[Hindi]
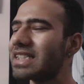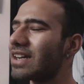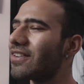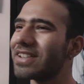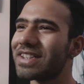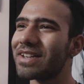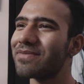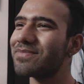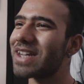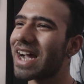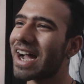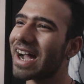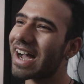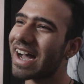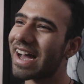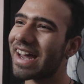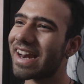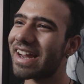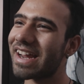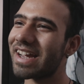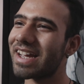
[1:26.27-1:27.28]
अच्छा वैसे हम जा
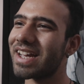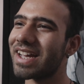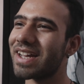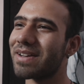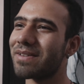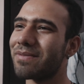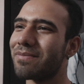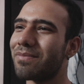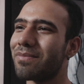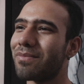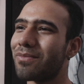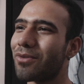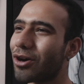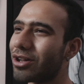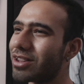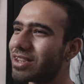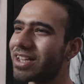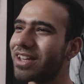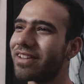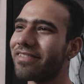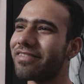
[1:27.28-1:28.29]
रहे हैं
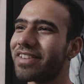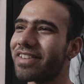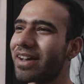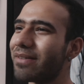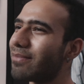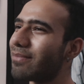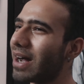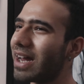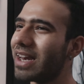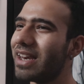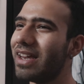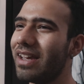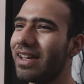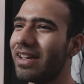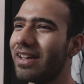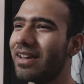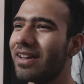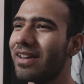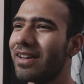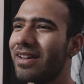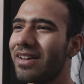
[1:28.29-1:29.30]
मालदीव या
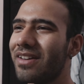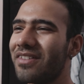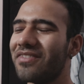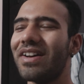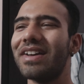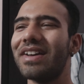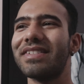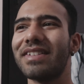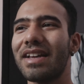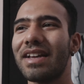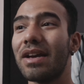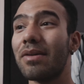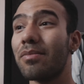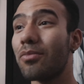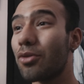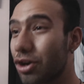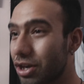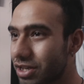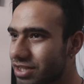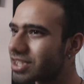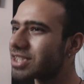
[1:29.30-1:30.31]
बाली वैसे
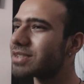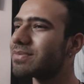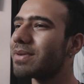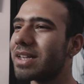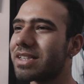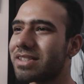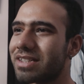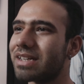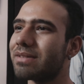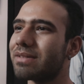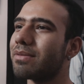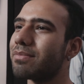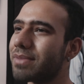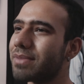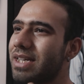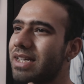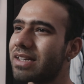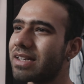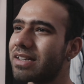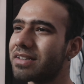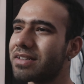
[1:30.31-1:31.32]
मोरिशियस भी अच्छा है मम्मी